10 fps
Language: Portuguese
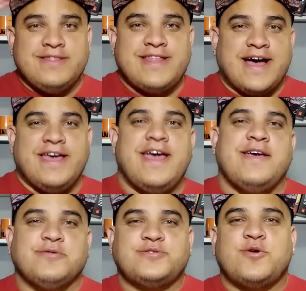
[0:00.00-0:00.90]

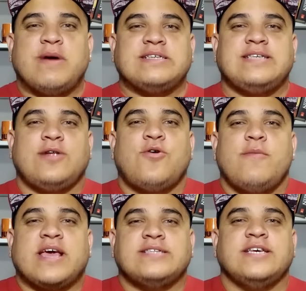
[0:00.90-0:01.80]
Daê, eu sou Marcelo
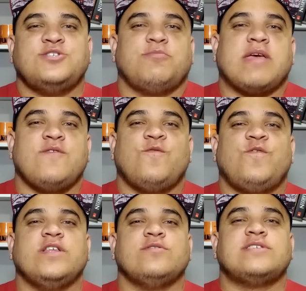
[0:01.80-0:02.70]
Ômega e sejam
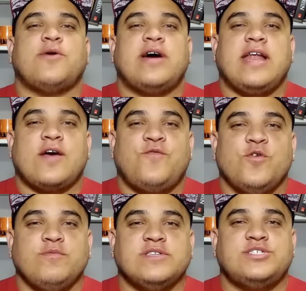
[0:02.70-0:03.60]
bem-vindos ao Arena
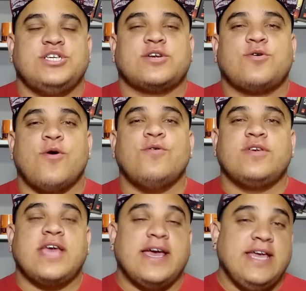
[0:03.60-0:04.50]
Filmes de
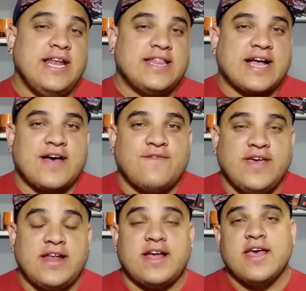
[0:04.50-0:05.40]
Kong, a Ilha da
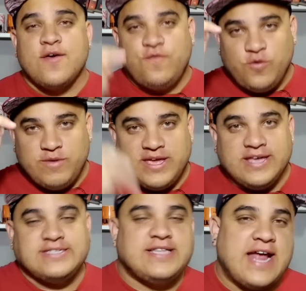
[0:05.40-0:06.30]
Caveira, filme
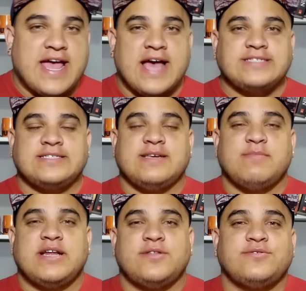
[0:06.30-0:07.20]
que estreia essa
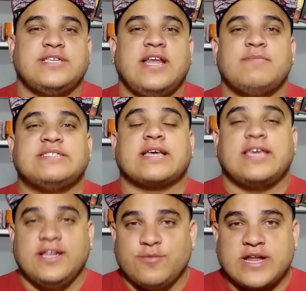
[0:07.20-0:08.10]
semana nos cinemas
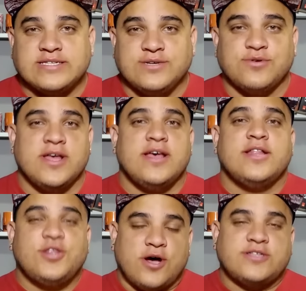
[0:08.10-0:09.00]
aqui no Brasil.
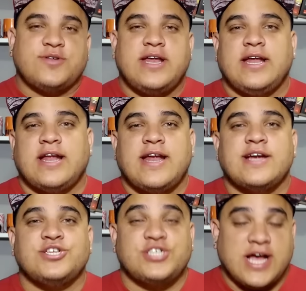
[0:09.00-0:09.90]
Nós do Arena
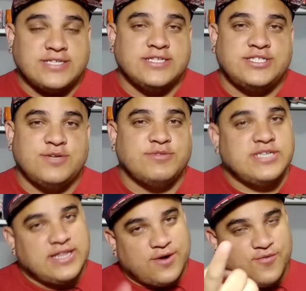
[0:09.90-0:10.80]
Nerd já
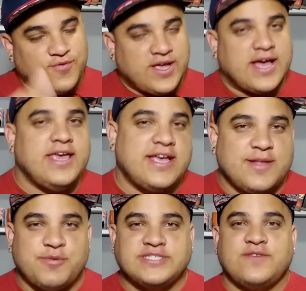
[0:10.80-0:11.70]
assistimos, então fica aí que
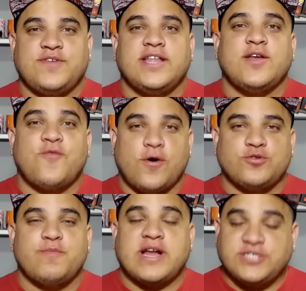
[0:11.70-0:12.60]
depois da vinheta eu
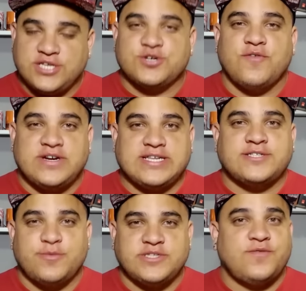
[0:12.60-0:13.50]
volto pra gente
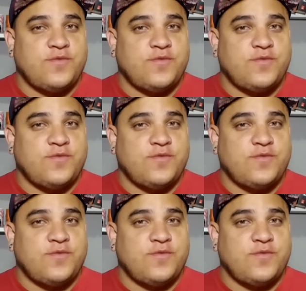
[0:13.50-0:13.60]
conversar sobre esse